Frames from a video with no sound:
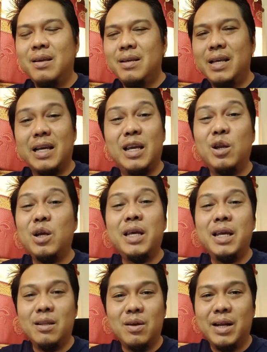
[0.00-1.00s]
อยากกินก็กิ
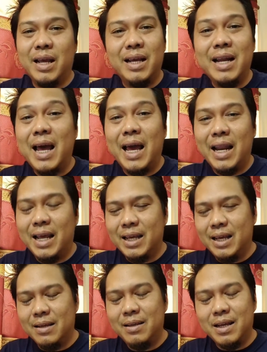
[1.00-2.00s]
นตอนไหนก็ได้อะไร
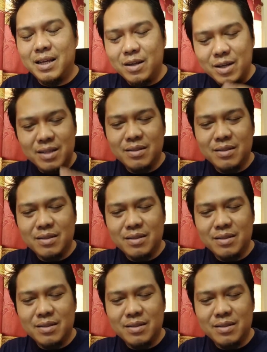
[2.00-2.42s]
เงี้ยอยากกินก็